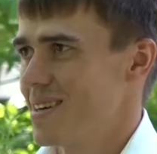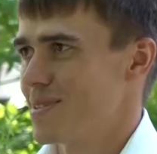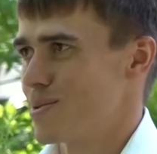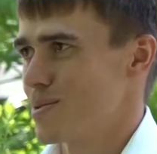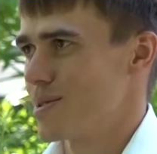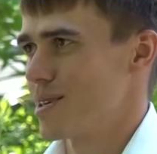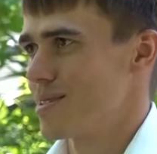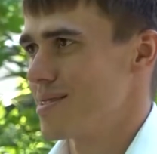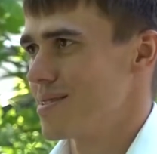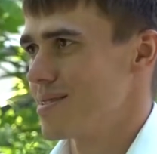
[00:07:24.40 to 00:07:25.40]
Ну,
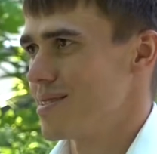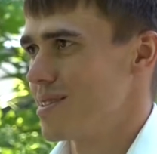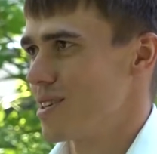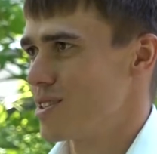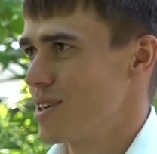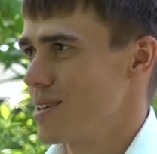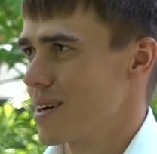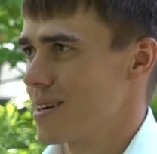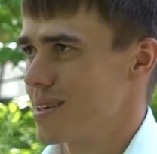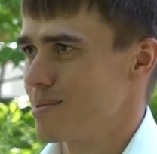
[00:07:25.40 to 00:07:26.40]
надо для начала
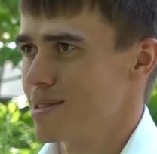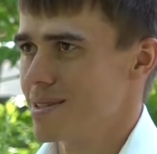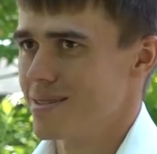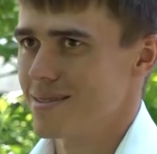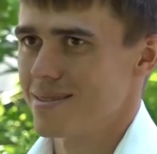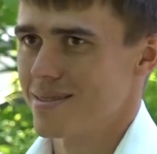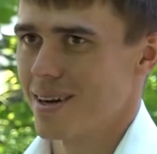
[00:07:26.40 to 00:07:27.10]
хотя бы